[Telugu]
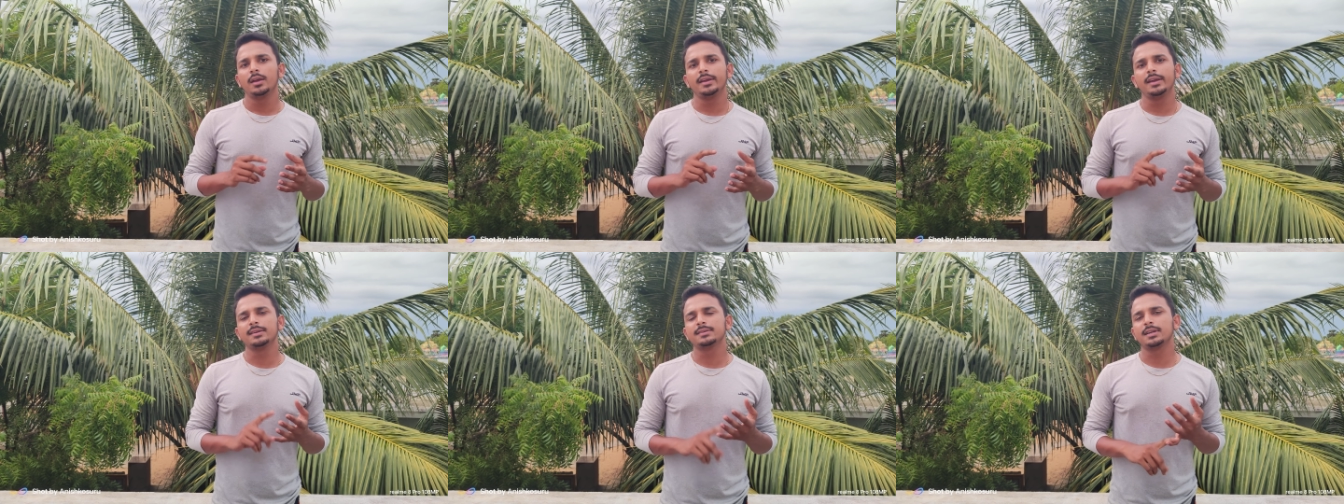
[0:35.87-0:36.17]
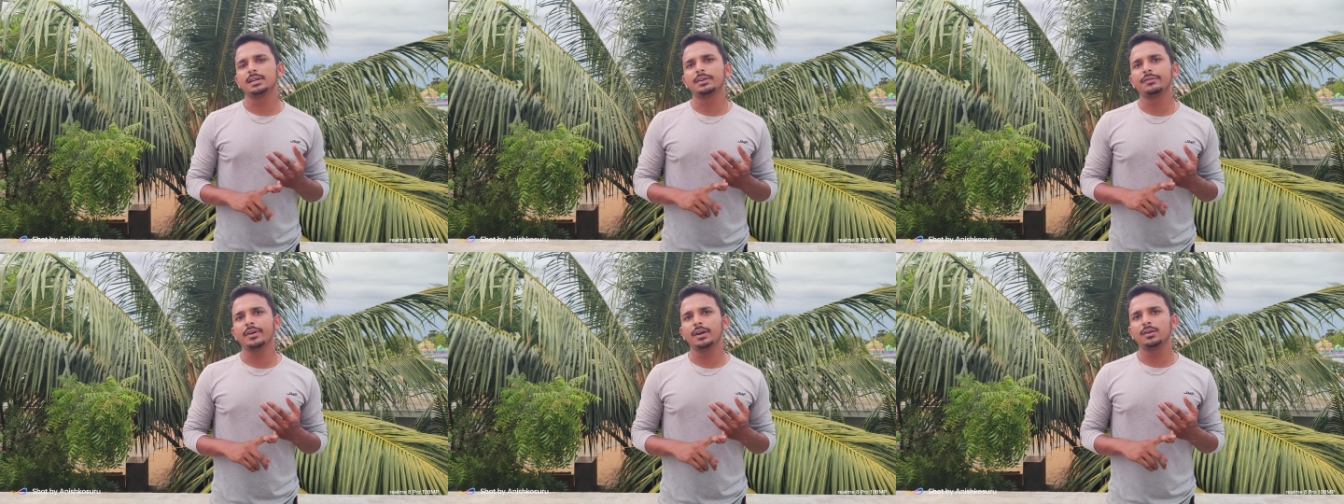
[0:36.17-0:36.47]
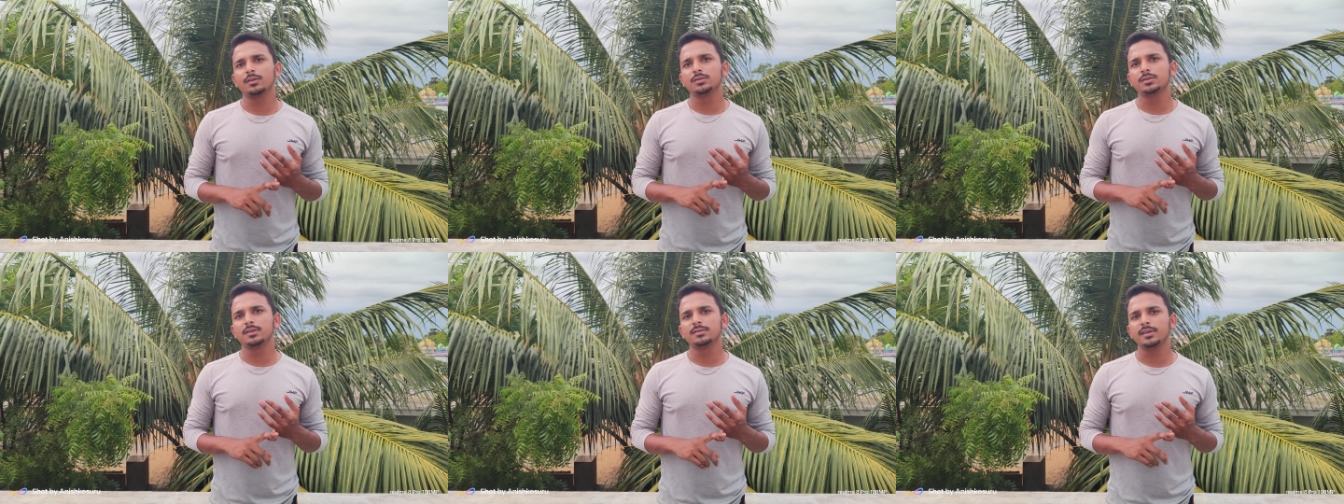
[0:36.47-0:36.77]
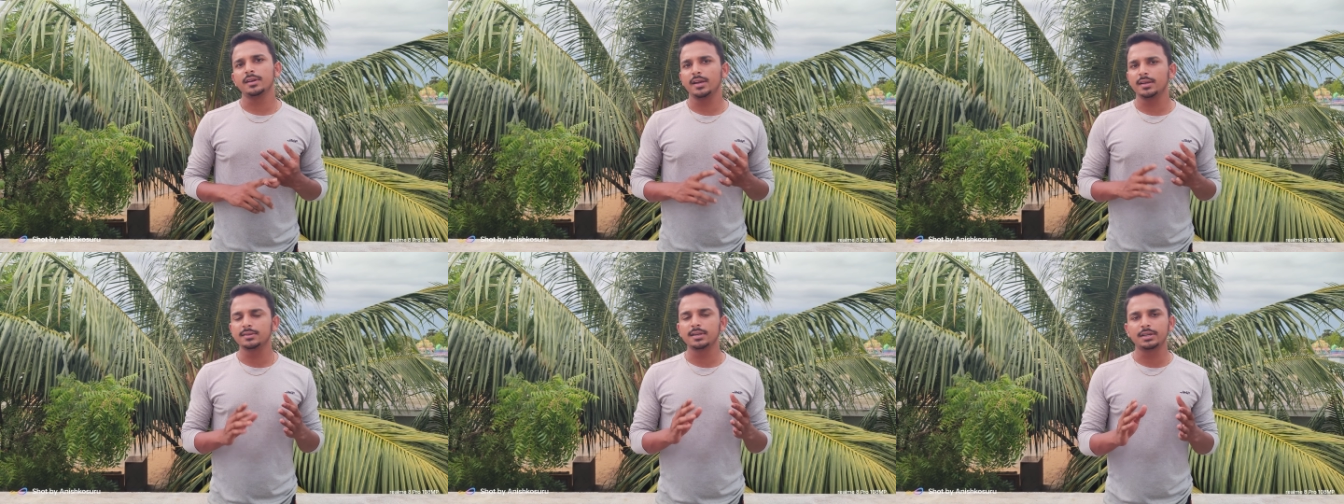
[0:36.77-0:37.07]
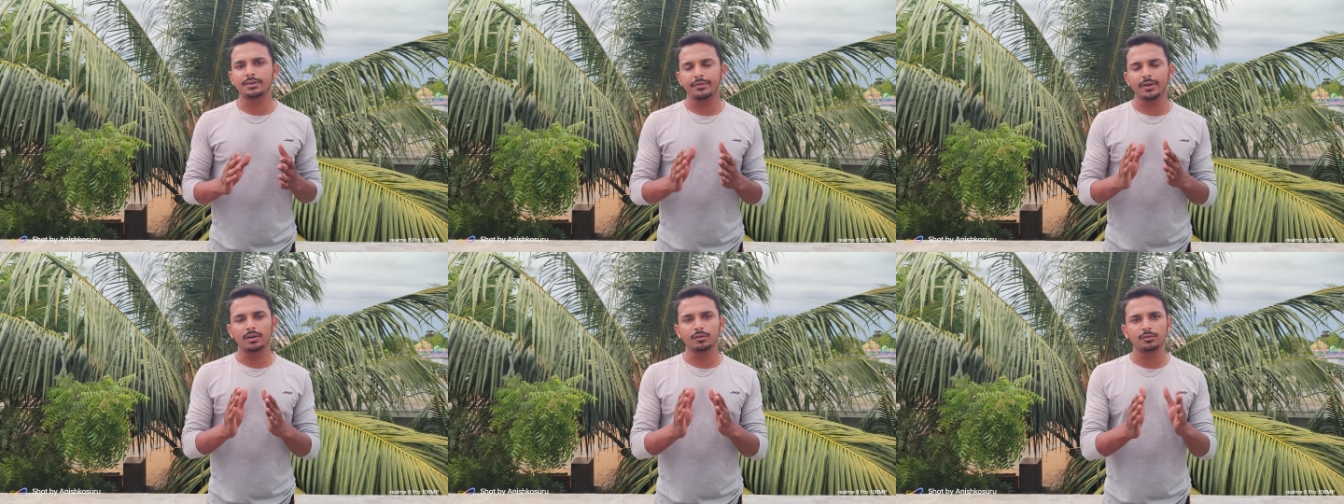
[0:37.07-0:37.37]
ఏ సర్టిఫికేట్ వచ్చేసి ఏ
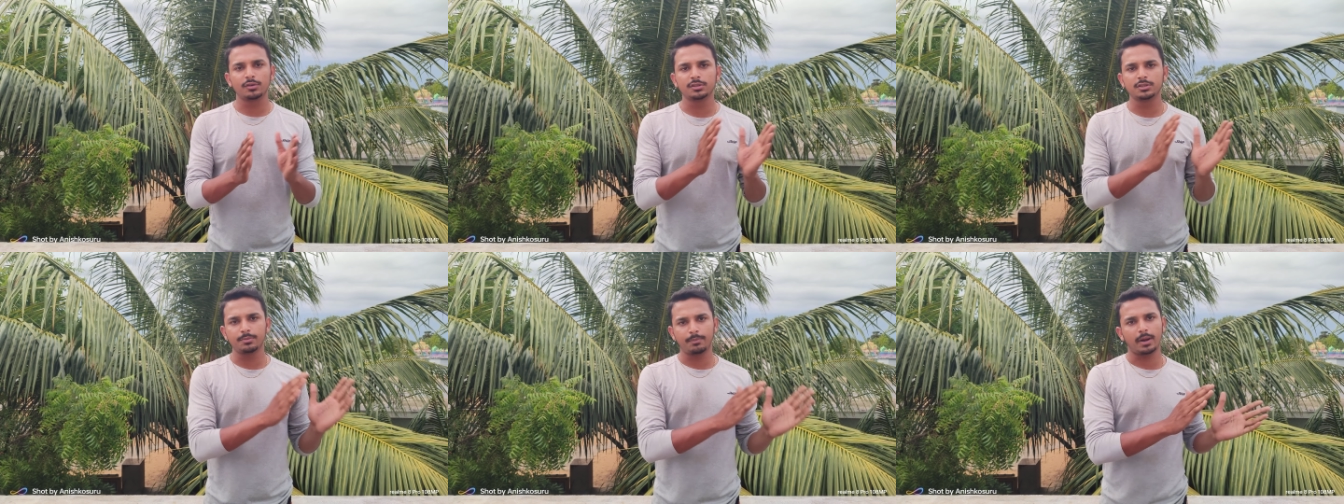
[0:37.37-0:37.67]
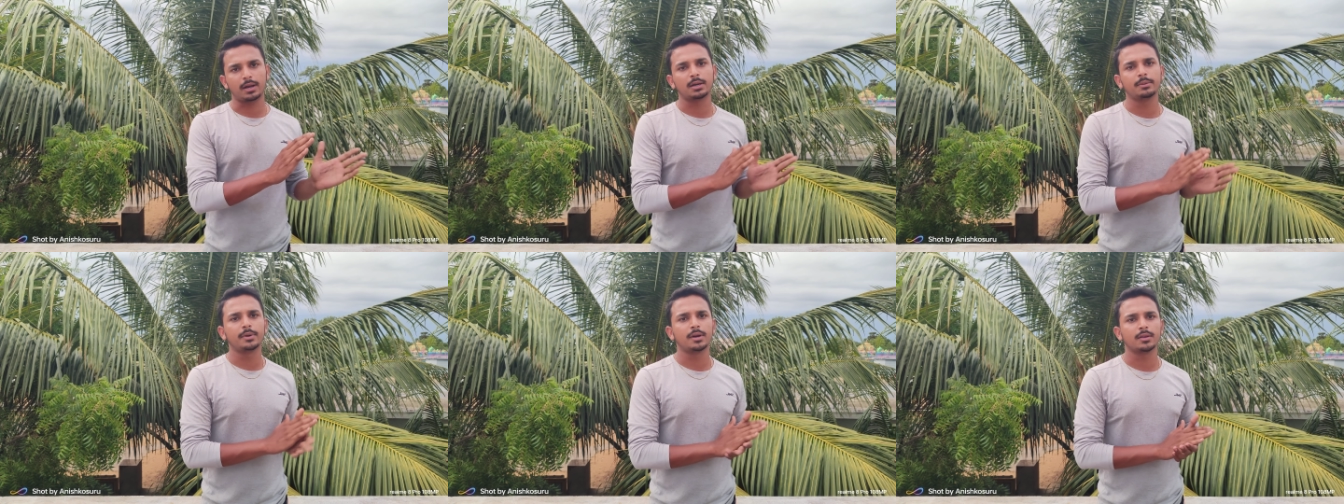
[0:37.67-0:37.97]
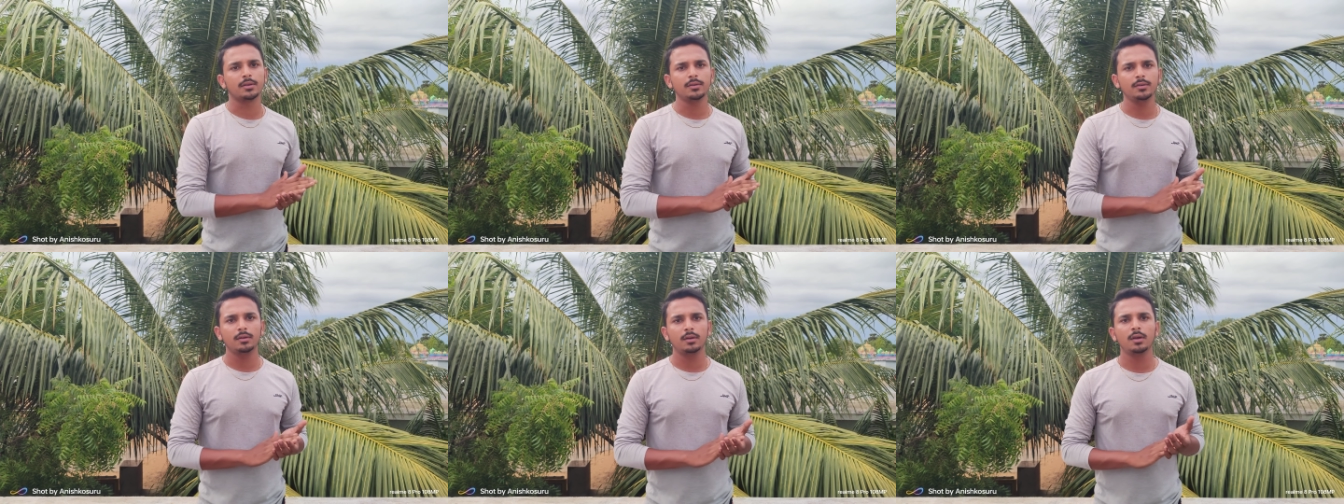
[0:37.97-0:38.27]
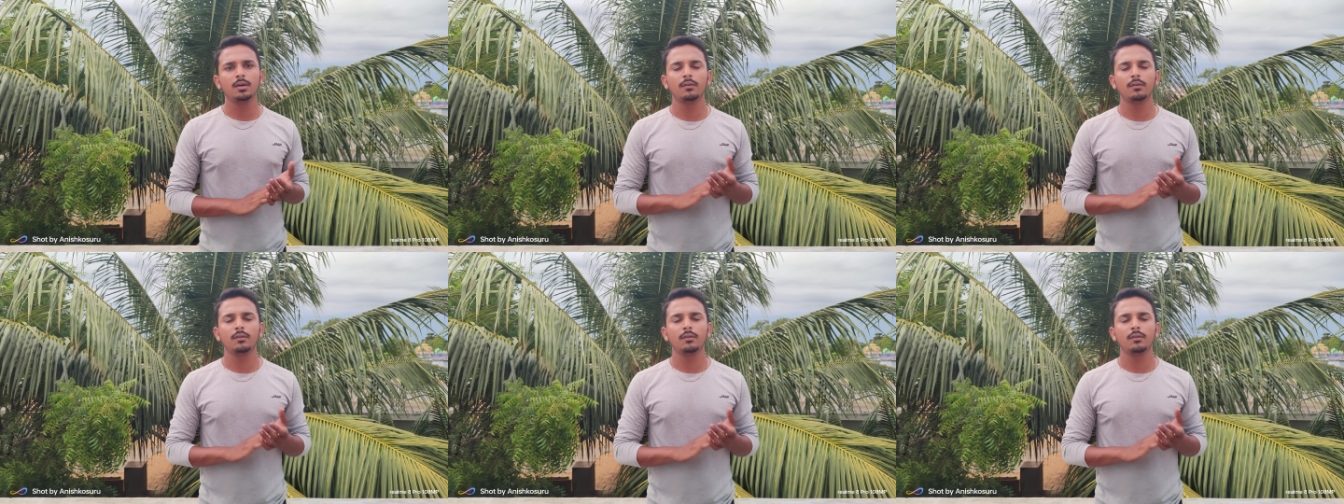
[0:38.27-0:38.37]
సర్టిఫికేట్ గురించి పక్కన పెడదాం